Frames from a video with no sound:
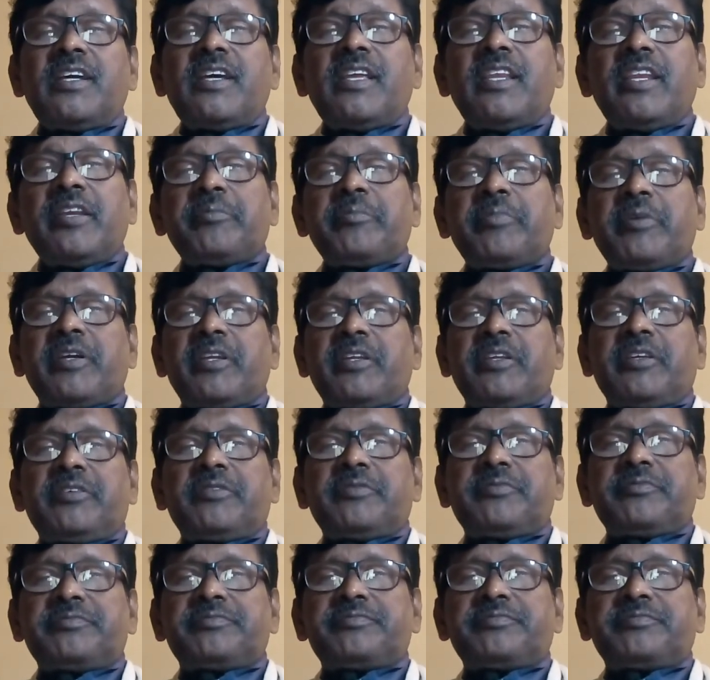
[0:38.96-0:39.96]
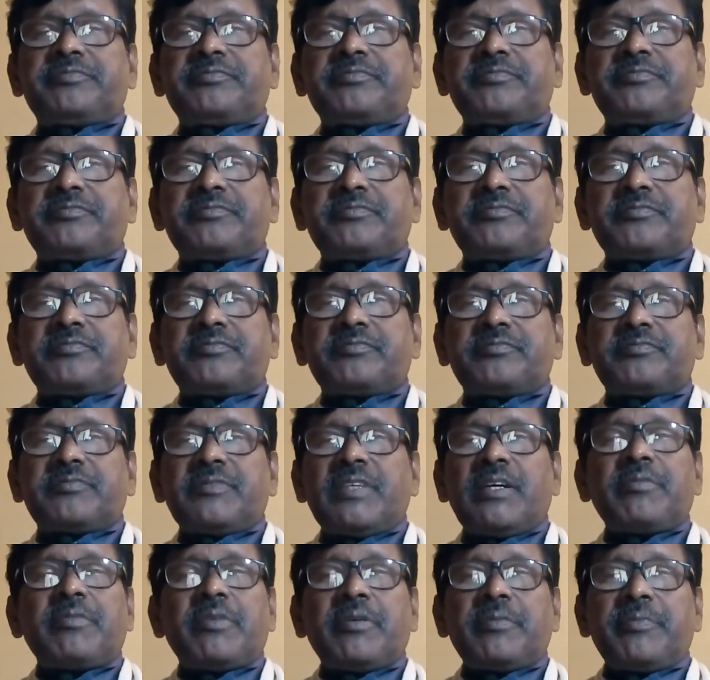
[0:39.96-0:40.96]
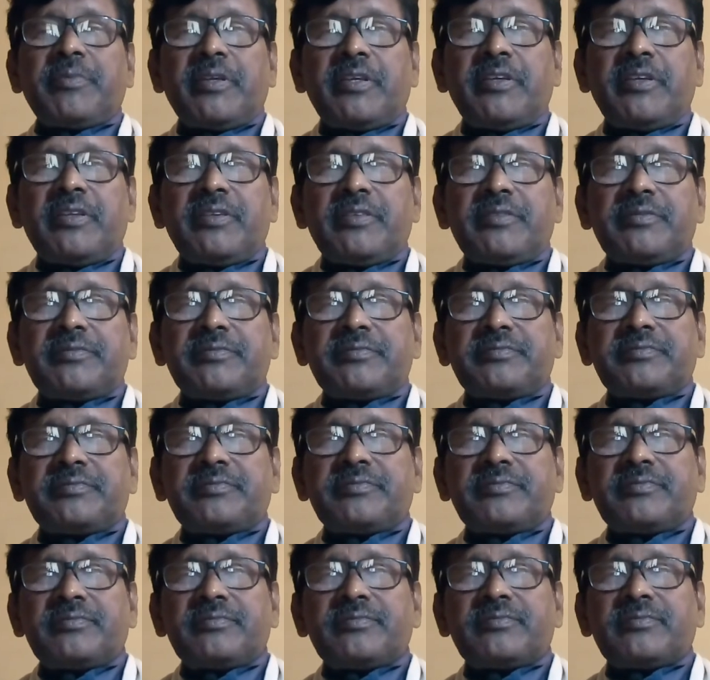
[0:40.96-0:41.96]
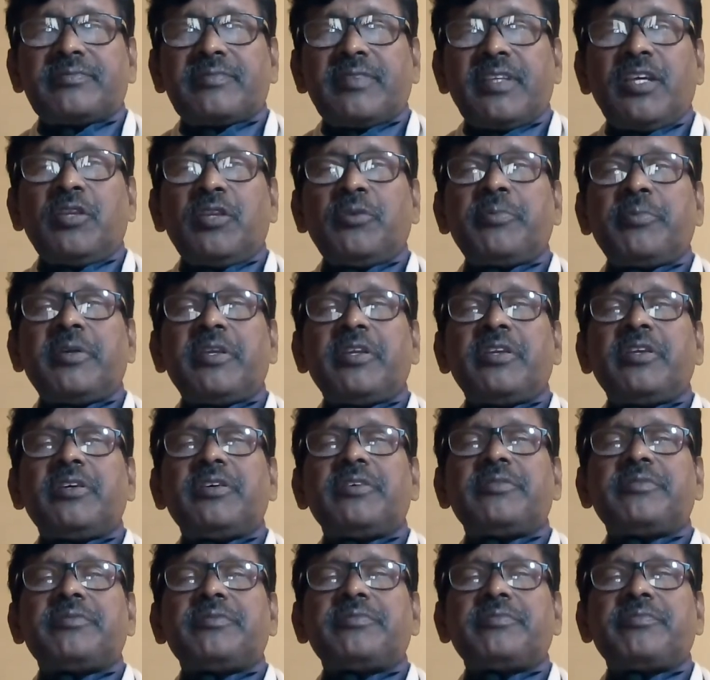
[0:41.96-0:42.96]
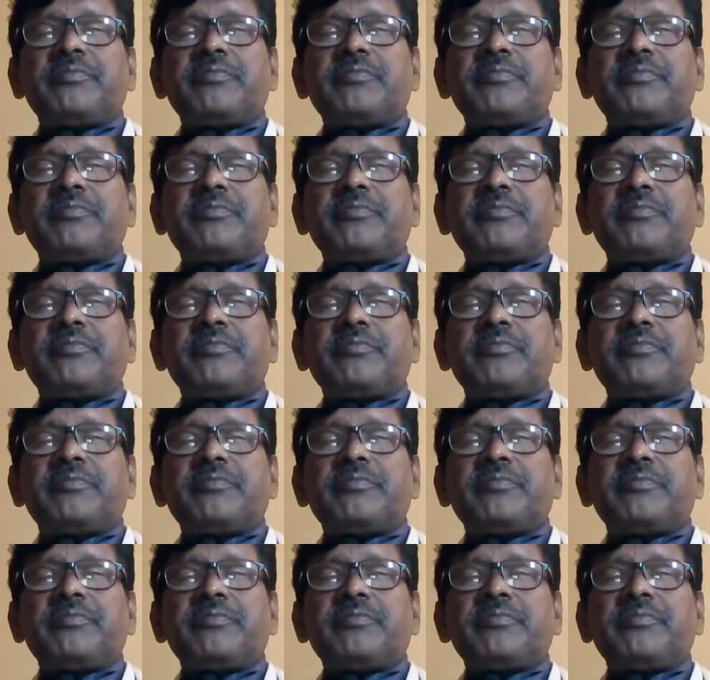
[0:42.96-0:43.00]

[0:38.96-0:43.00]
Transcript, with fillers: হেলেন পারেন আমরা পারি না কেন পারি না